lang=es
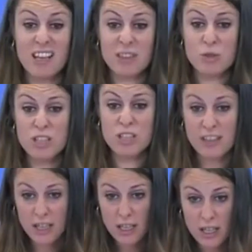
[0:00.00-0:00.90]
que hace usted
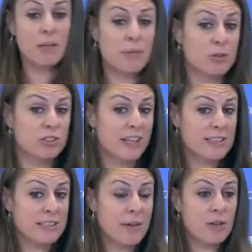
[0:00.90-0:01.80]
aquí y me gustaría
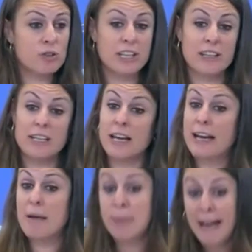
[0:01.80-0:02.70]
saber a usted pues quién
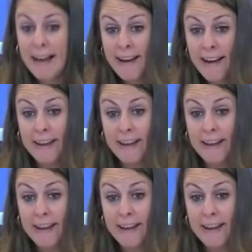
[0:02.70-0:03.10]
le paga la